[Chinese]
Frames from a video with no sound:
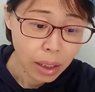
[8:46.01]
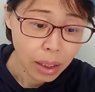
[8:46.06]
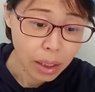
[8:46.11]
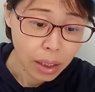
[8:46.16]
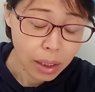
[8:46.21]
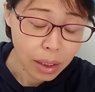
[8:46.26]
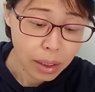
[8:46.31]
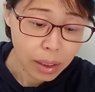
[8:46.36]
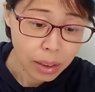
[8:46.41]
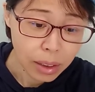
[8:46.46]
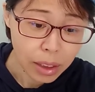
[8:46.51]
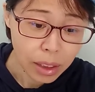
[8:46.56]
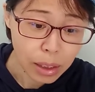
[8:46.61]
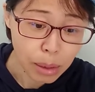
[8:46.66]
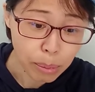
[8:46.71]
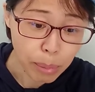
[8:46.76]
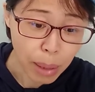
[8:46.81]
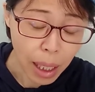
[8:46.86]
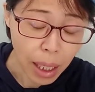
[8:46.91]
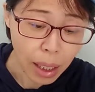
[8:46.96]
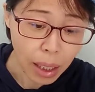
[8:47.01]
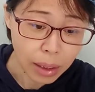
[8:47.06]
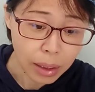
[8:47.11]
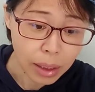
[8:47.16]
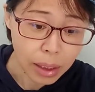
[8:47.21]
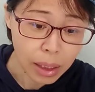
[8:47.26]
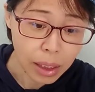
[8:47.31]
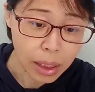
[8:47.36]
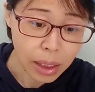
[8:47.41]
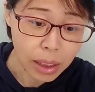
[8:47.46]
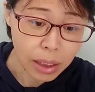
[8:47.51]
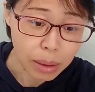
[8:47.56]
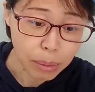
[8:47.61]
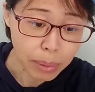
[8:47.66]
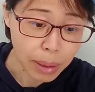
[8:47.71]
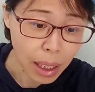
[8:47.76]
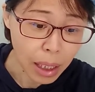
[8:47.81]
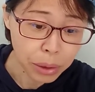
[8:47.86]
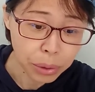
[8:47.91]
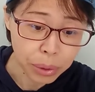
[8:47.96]
呃，这是马德里什
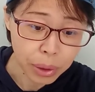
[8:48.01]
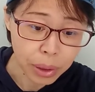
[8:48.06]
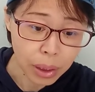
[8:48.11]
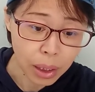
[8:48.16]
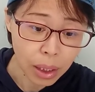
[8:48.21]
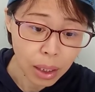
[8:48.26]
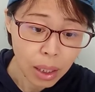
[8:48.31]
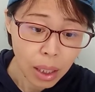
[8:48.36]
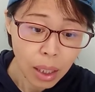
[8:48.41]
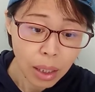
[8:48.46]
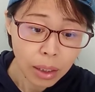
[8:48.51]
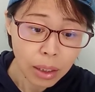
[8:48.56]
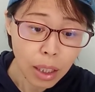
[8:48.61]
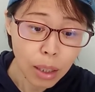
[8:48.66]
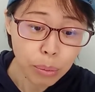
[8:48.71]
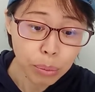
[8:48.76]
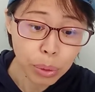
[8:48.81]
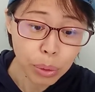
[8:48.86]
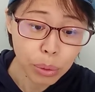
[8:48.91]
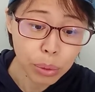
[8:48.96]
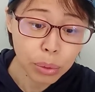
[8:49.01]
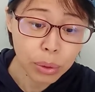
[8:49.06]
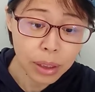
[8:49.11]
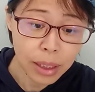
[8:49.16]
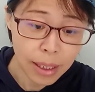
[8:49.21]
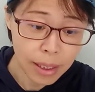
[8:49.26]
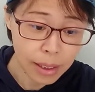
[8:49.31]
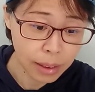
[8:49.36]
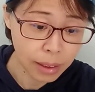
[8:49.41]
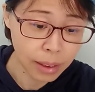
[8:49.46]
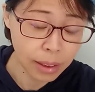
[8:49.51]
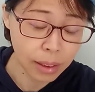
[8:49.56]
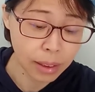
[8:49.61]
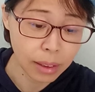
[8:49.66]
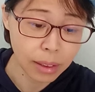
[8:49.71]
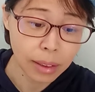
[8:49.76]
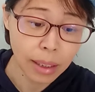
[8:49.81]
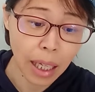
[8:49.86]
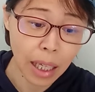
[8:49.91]
么大学呢？Complutense